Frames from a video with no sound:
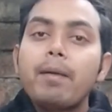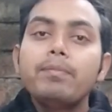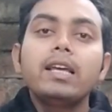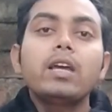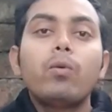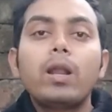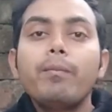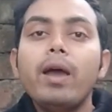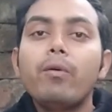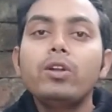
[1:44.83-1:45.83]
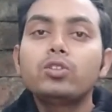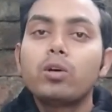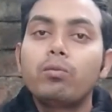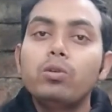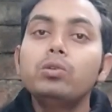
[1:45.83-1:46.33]
আপনাকে ওয়ান বাই ওয়ান
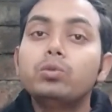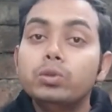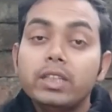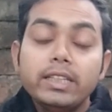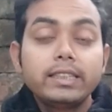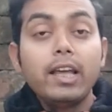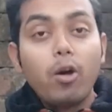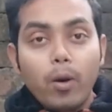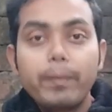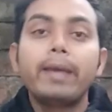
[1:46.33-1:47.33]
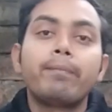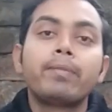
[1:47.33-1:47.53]
সবগুলো খুঁজে নিতে হবে